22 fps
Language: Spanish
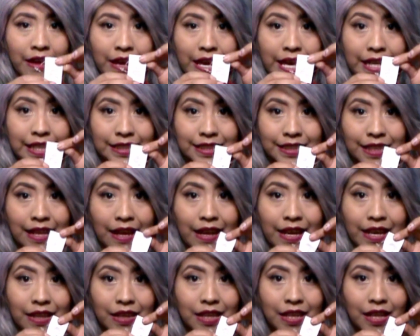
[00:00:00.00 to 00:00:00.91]

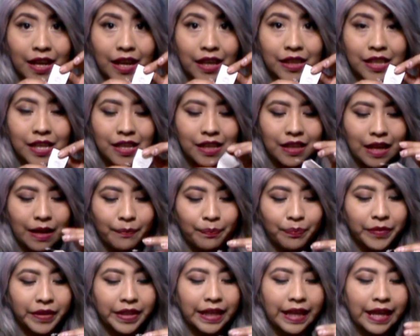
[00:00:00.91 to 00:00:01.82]
esta etiquetita
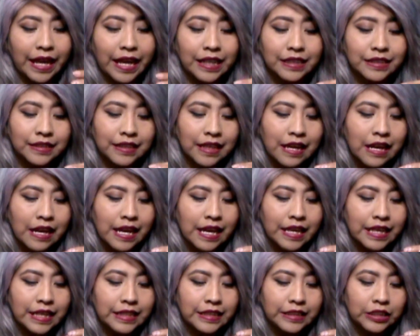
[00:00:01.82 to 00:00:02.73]
que es
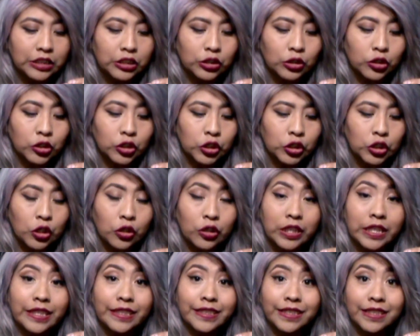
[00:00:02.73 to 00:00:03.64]

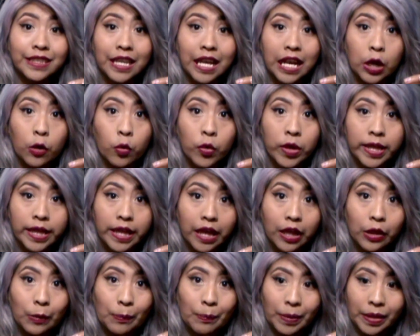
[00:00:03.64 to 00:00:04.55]
instrucciones de
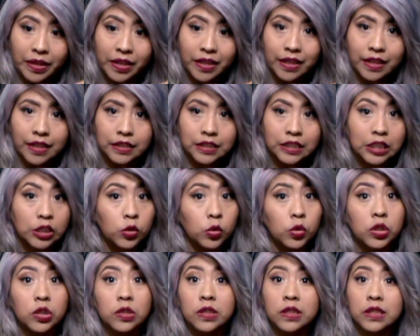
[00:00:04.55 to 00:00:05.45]
cuidado, pandita. Si
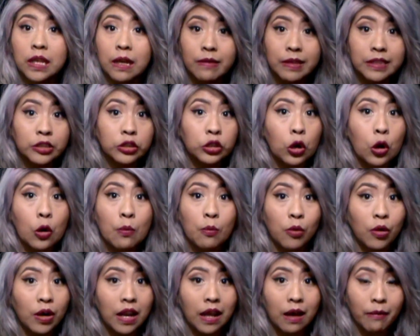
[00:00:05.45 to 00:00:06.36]
tú no sabes
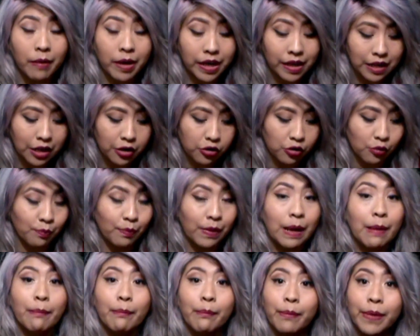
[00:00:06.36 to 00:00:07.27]
cómo lavar la
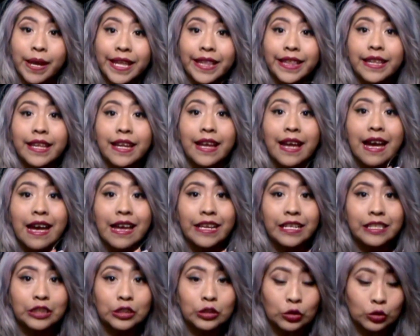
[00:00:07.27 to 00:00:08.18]
ropa, vete a
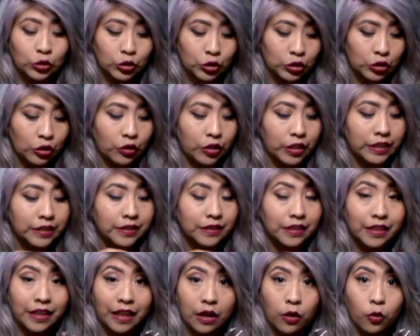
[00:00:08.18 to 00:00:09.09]

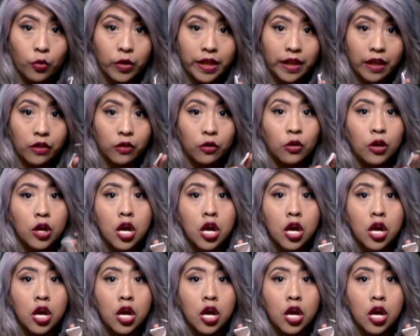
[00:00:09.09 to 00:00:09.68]
instrucciones de cuidado.